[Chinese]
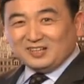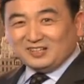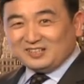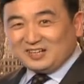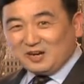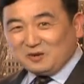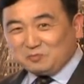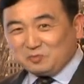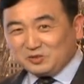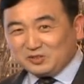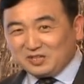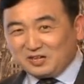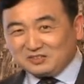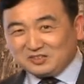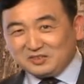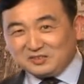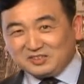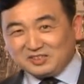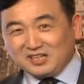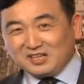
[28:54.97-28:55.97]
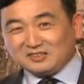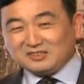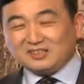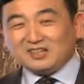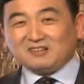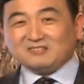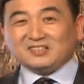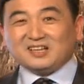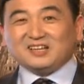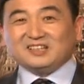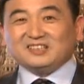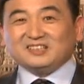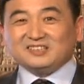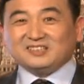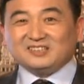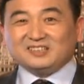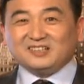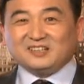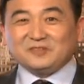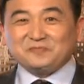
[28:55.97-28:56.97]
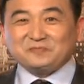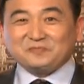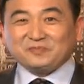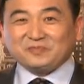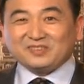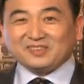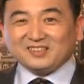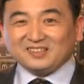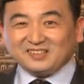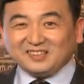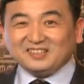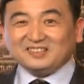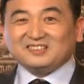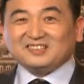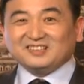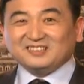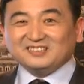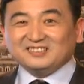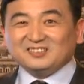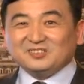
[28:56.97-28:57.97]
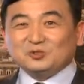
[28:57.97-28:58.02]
然后不小心枪掉在这个地上，